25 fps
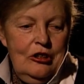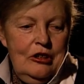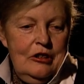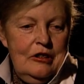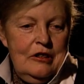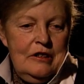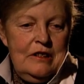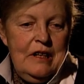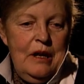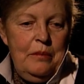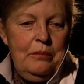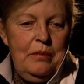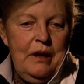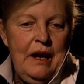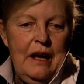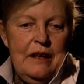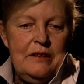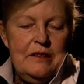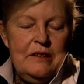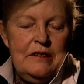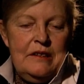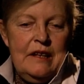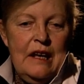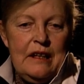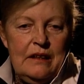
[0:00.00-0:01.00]
yy,
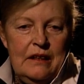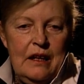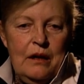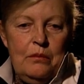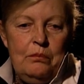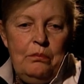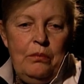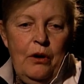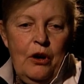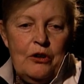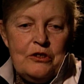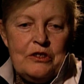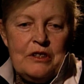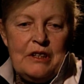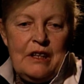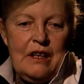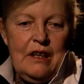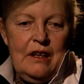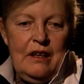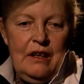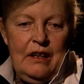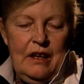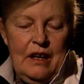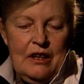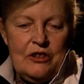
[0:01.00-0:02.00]
zebrań
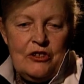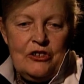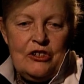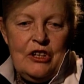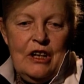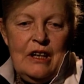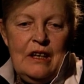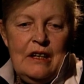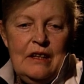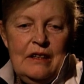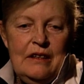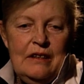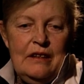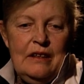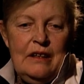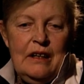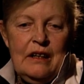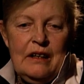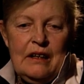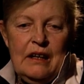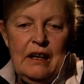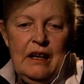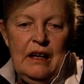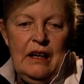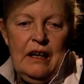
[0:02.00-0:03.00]
temposkich, jeszcze
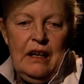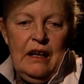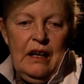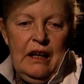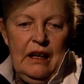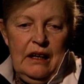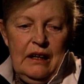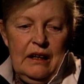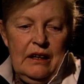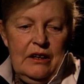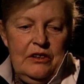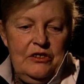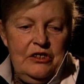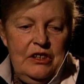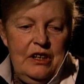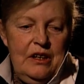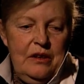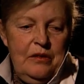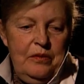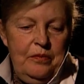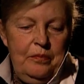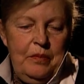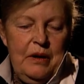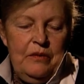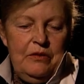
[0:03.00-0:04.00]
innych,
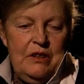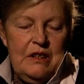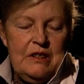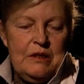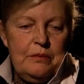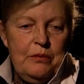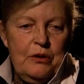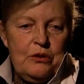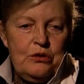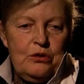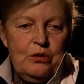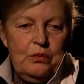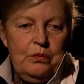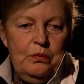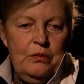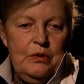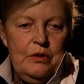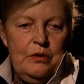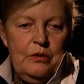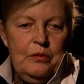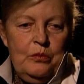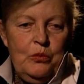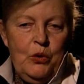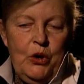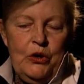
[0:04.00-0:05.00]
gdzie w pewien sposób
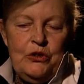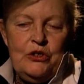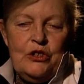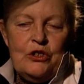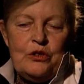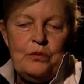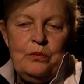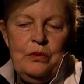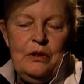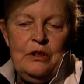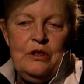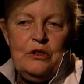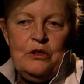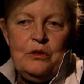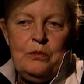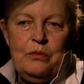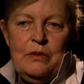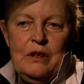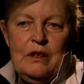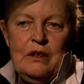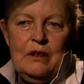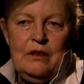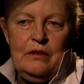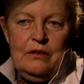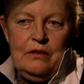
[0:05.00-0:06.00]
my, młodzież,
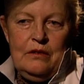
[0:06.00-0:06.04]
byliśmy